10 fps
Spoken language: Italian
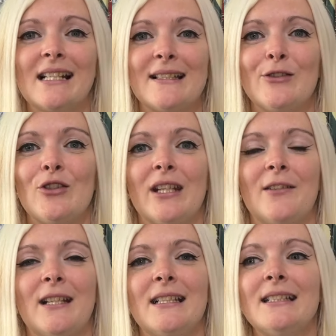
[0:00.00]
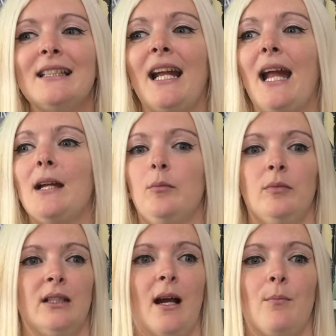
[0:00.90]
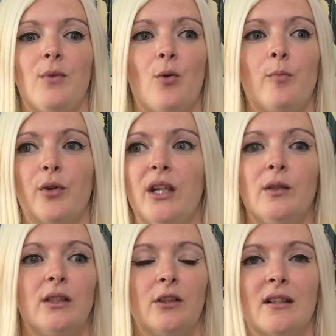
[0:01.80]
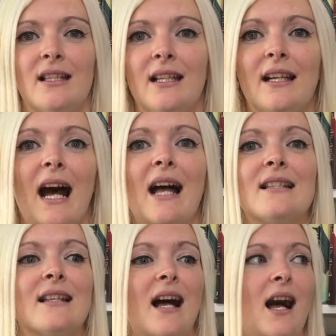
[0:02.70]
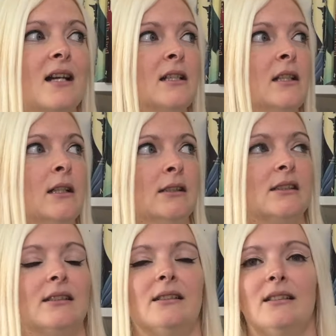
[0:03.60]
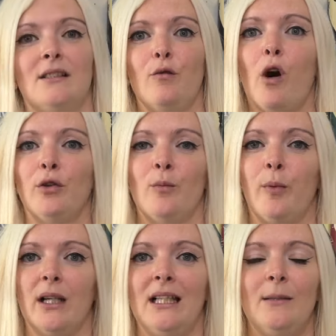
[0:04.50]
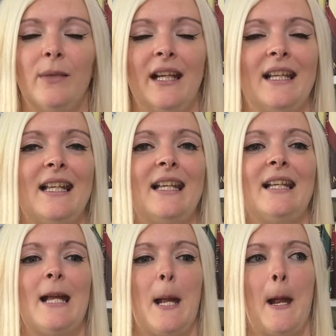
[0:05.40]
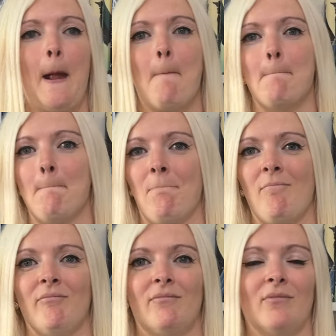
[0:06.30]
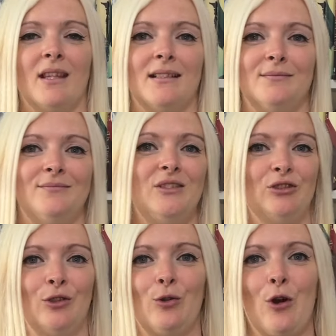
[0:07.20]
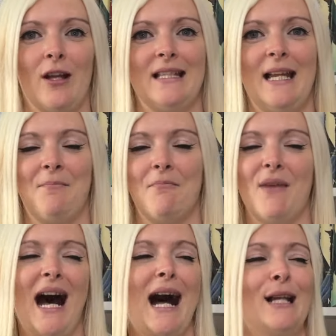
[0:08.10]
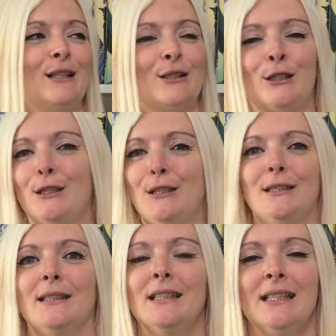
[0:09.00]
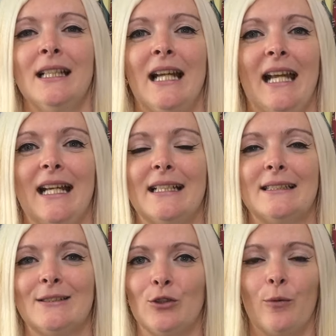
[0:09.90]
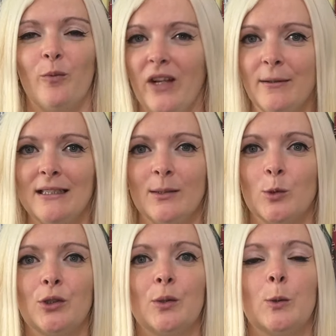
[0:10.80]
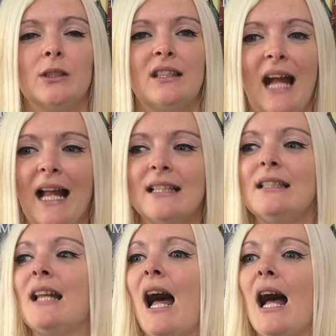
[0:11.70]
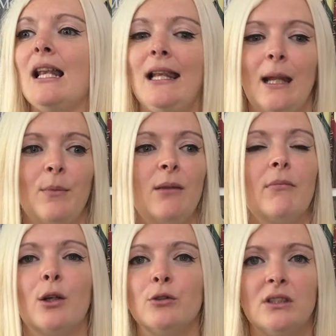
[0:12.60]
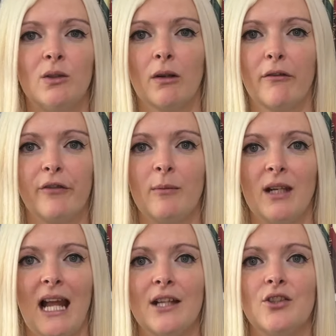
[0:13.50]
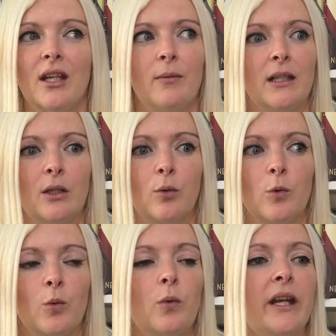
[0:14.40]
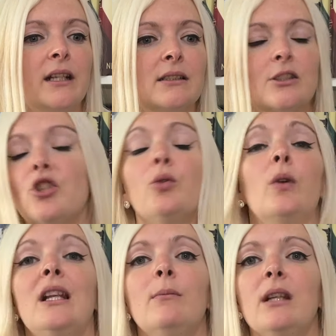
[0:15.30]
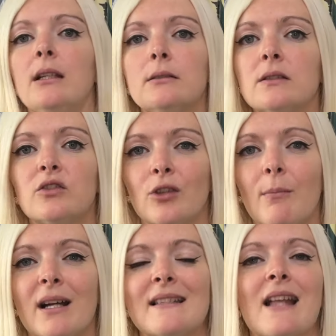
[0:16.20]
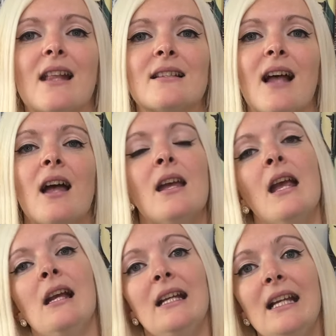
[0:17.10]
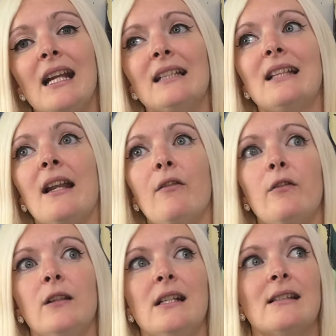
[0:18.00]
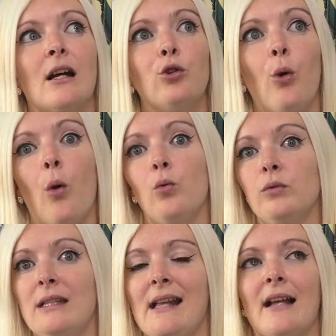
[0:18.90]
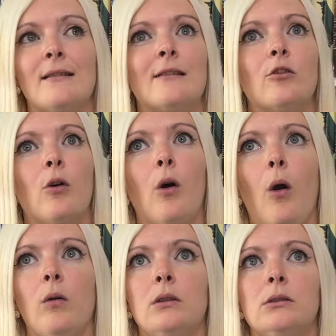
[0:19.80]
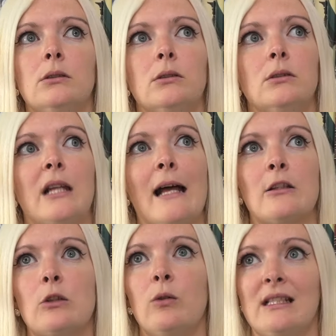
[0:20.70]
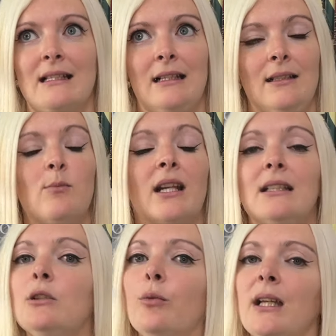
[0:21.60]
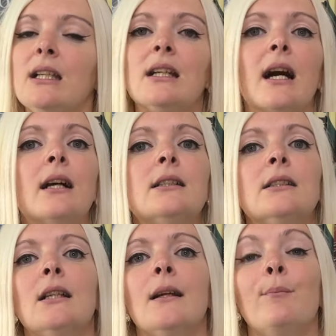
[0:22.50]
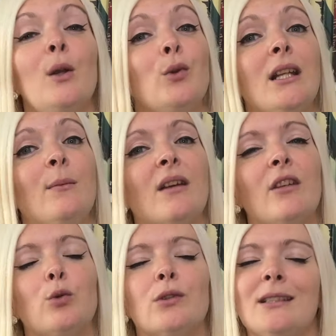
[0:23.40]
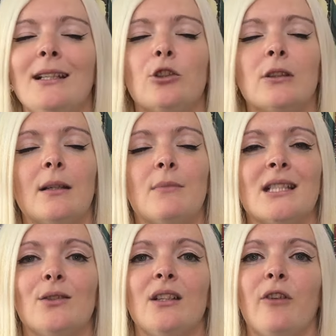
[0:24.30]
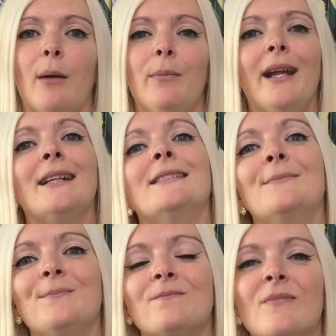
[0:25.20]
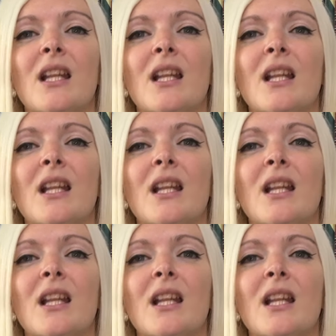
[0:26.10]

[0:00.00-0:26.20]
sinceramente, cambio un pochino di cose di casa, eh, svuoto un po' le librerie, mh, mm, ci sono cose in ballo, e sono veramente molto contenta. Le bimbe continuano a farmi leggere perché comunque eh, 5 libri eh, sono abbastanza. In realtà ne avevo iniziato un sesto eh, la scorsa settimana di domenica ma lunedì mi è venuto 38,5 di febbre, mm.